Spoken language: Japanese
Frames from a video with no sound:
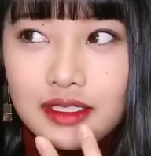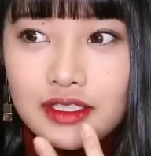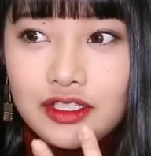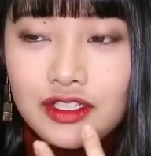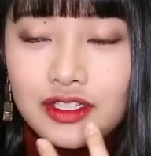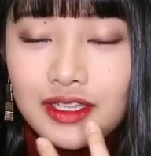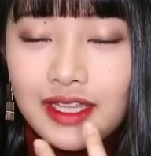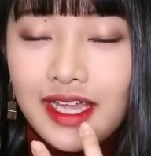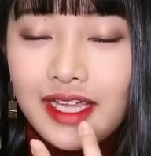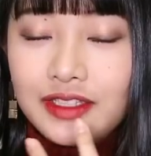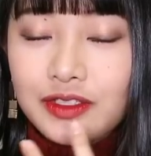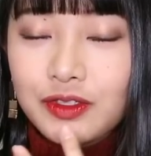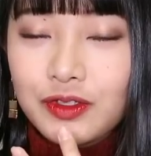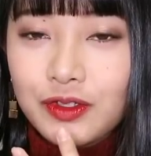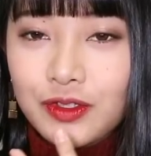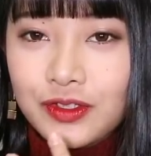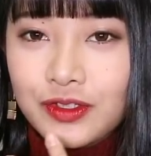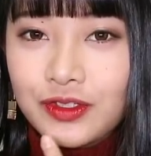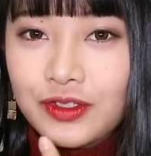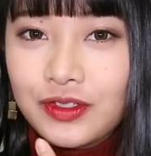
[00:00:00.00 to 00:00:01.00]
塗ってちょっと
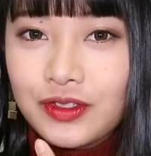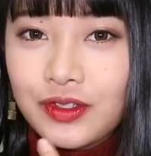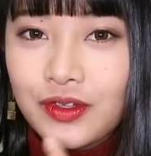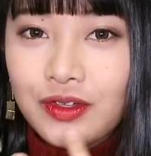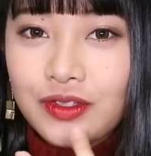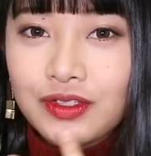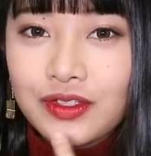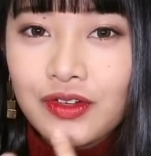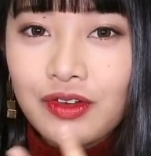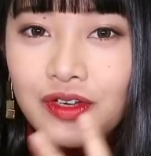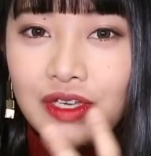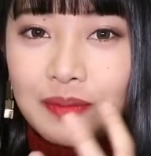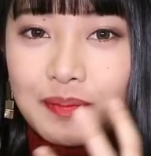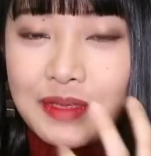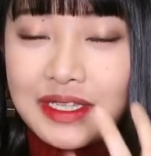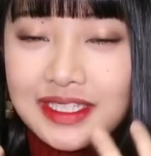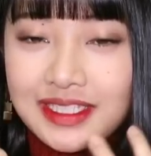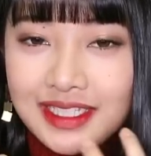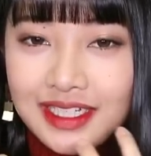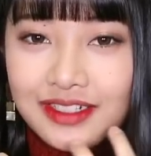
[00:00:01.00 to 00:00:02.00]
するとすごい密
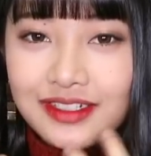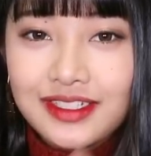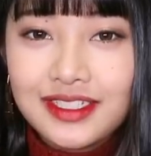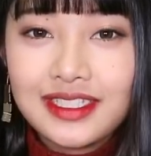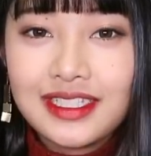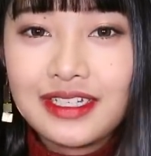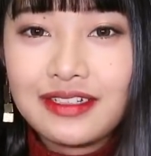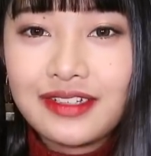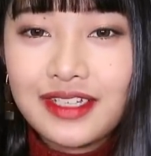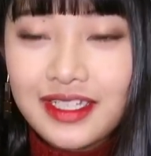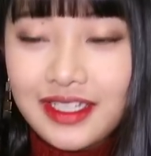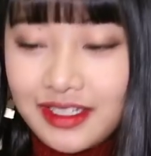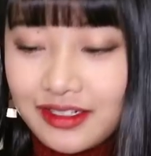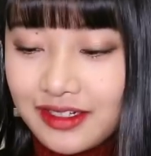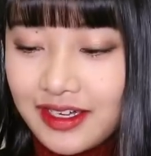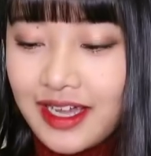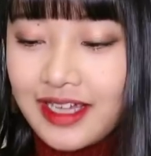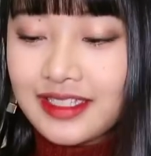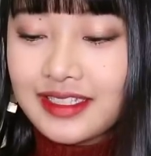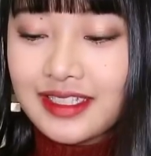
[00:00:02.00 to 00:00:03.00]
着してくれてる
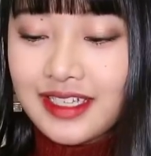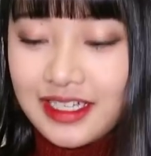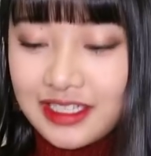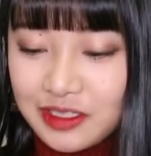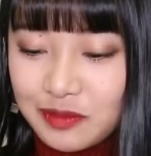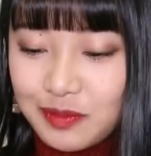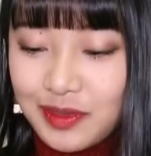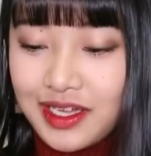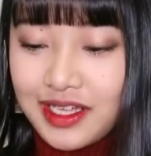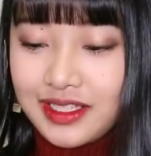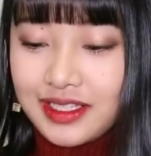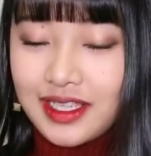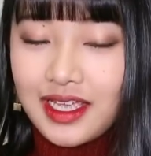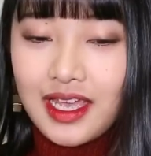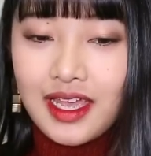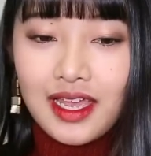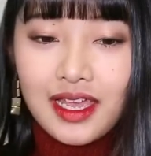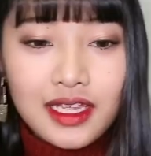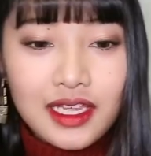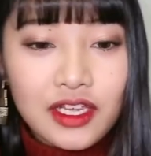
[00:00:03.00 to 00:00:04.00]
感じがします。
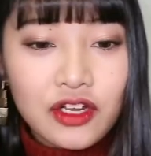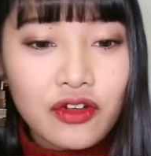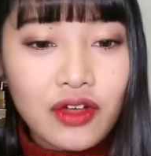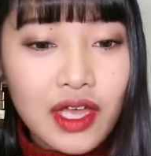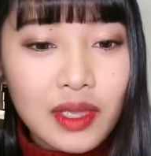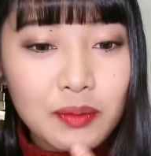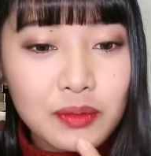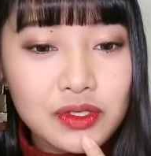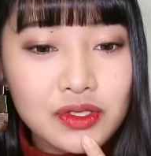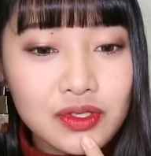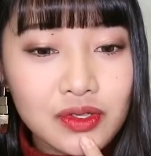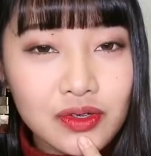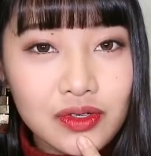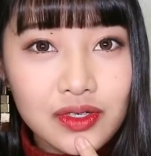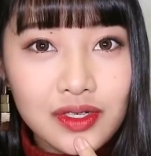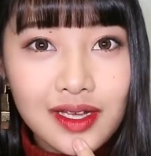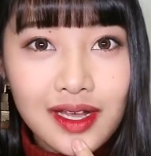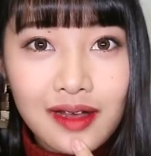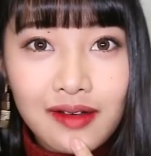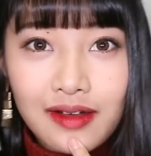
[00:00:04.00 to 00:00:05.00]
色合いもすご
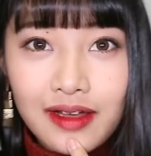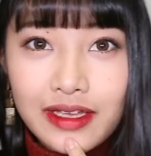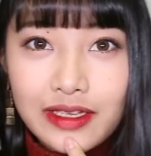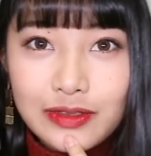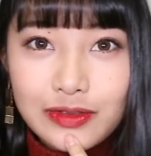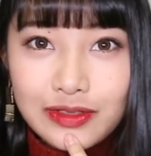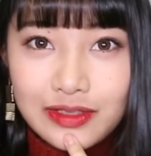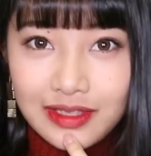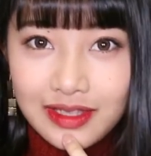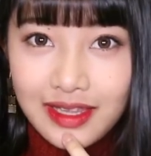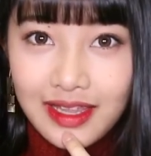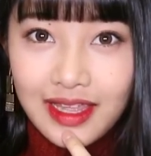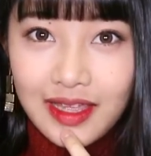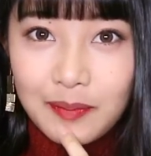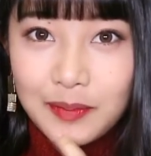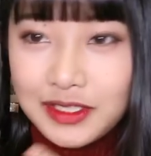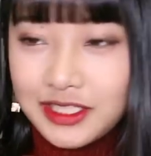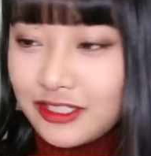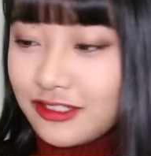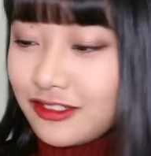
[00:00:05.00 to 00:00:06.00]
く可愛くってめちゃ